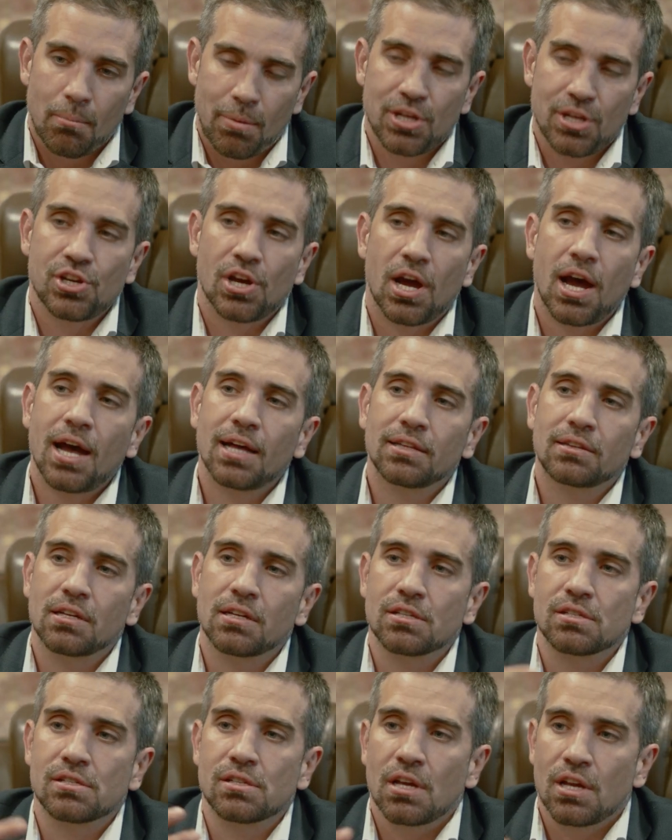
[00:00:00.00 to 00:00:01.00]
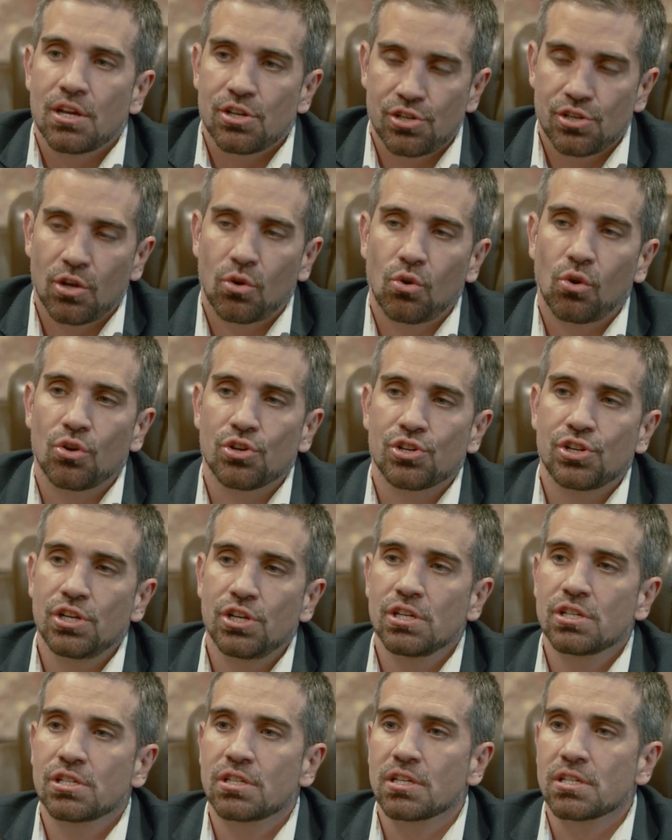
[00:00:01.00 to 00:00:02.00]
pediatras,
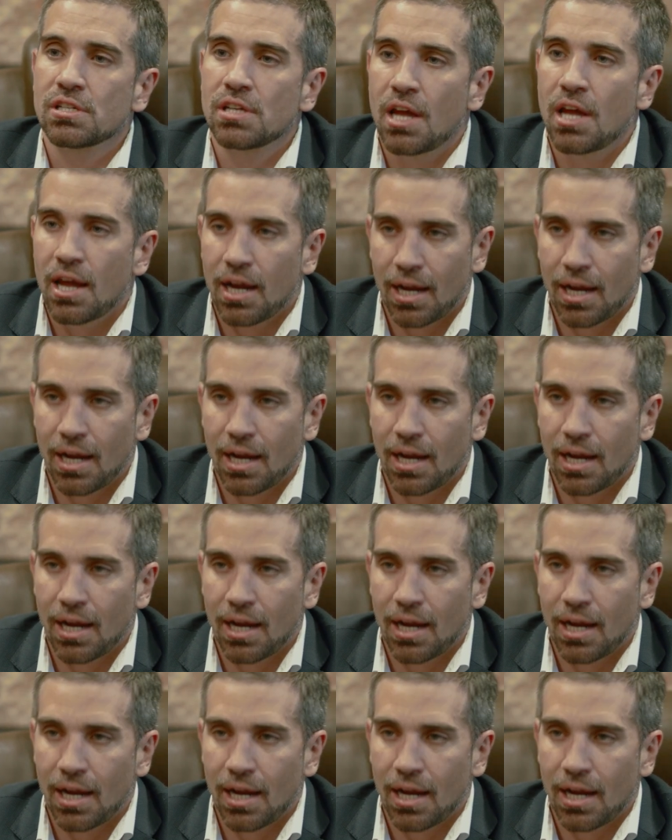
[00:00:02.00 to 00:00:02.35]
ginecologistas,